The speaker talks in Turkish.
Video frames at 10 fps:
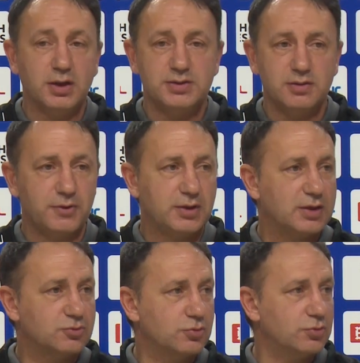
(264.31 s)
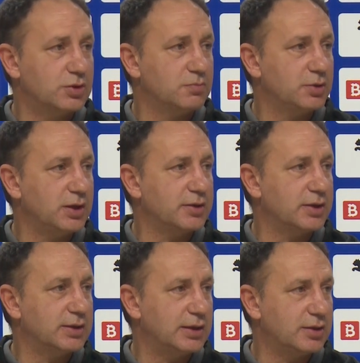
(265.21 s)
bence federasyonların bir
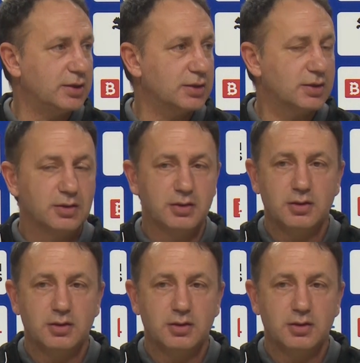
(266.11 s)
araya gelerek